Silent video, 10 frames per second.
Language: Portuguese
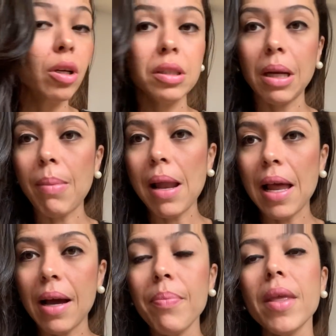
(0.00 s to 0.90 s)
Tô indo
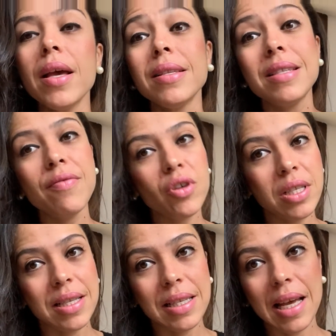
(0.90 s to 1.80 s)
trabalhar. Se
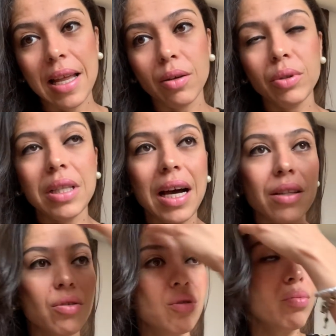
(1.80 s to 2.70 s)
vocês querem
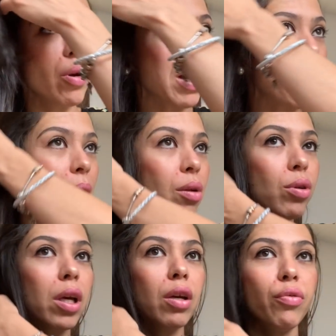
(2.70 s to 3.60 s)
cuidados do meu cabelo, o
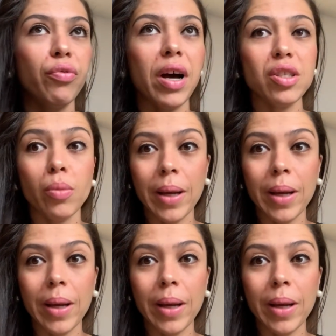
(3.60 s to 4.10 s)
que que eu faço?